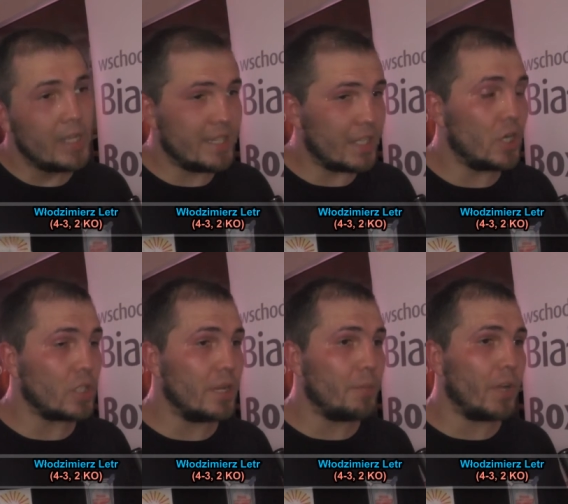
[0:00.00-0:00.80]
za
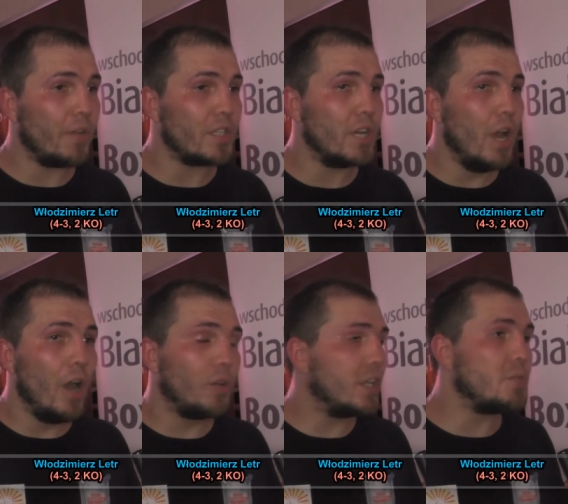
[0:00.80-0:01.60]
ciosem, ponieważ
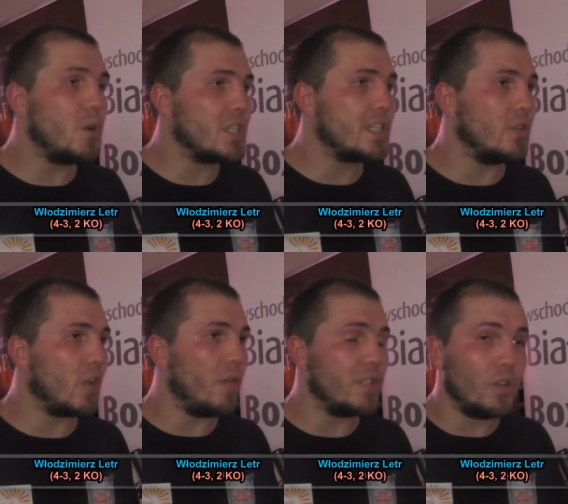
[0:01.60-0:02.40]
on też może
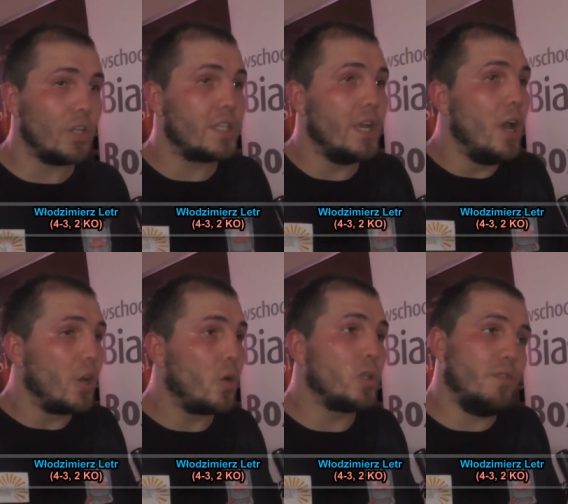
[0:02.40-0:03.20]
skontrować. To jest
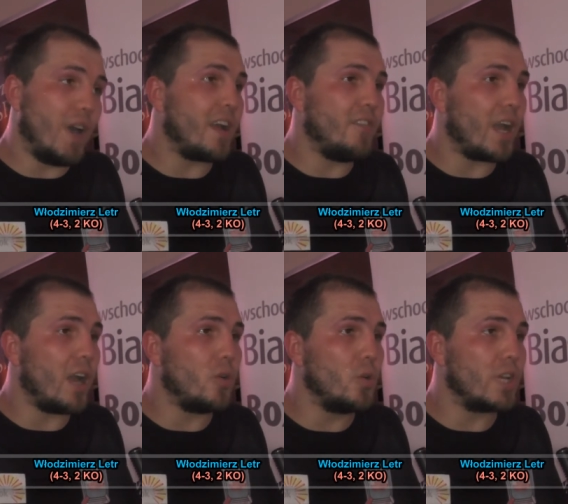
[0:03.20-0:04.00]
waga,
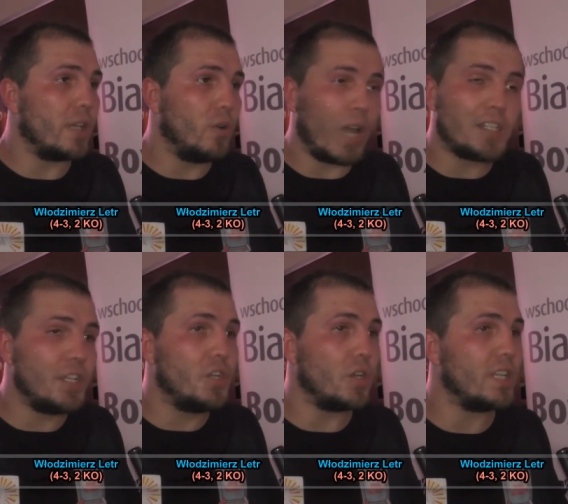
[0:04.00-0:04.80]
waga cruiser, tu
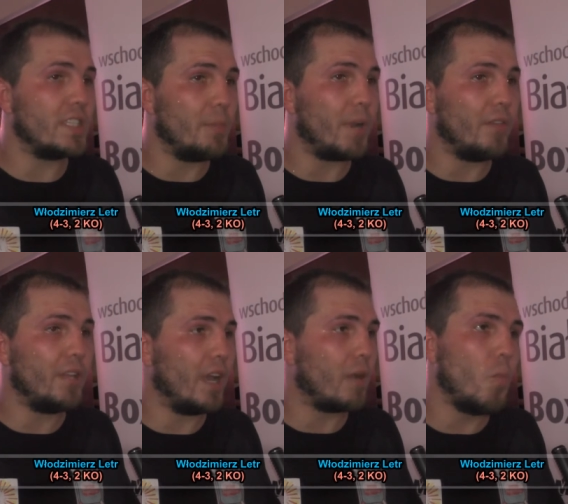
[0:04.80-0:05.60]
każdy cios jest
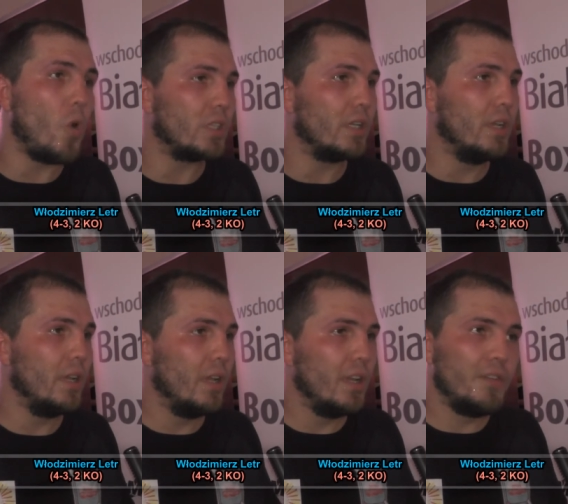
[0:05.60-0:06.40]
naprawdę jak młot,
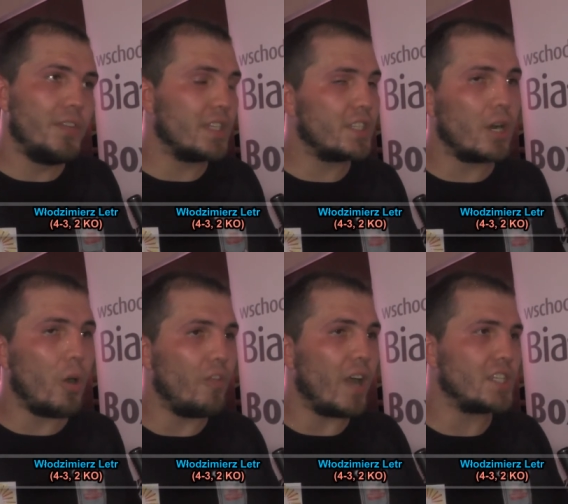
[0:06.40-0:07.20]
więc
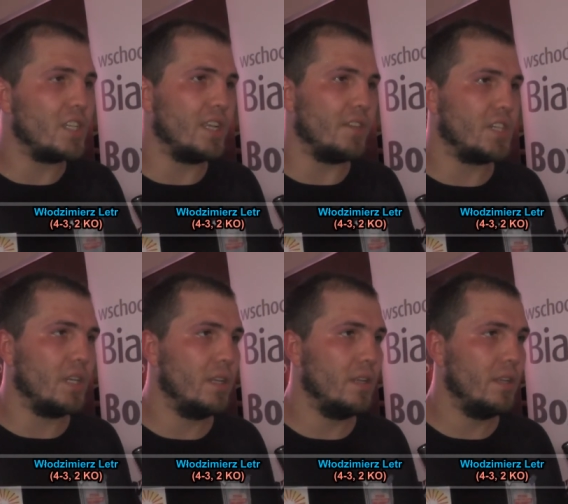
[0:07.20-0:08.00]
trzeba uważać
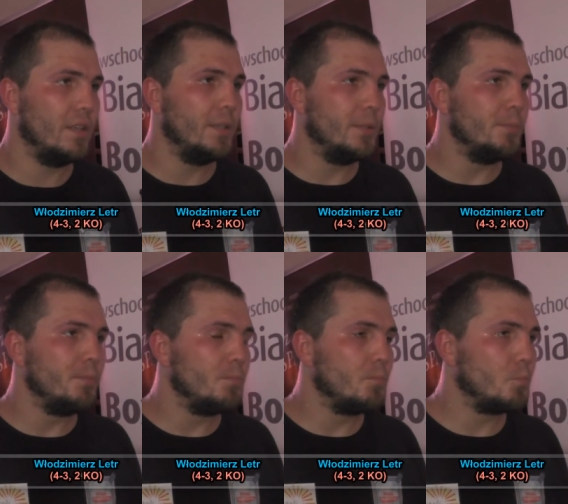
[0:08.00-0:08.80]
zawsze. No właśnie,
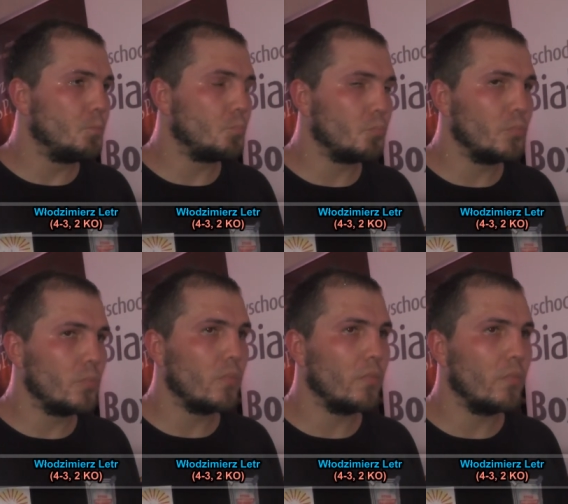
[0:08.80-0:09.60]
Wodek, tak
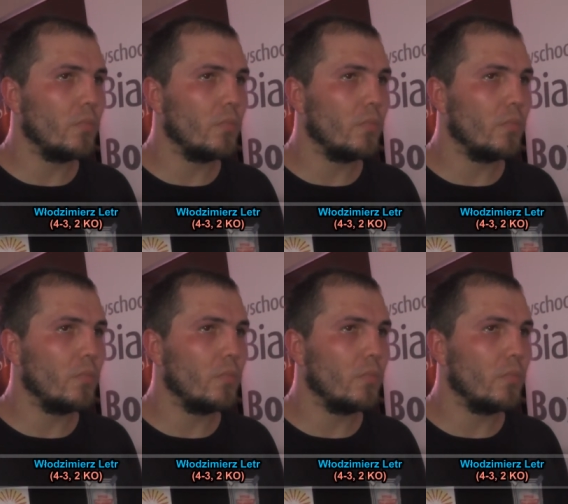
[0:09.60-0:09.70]
przyszedłeś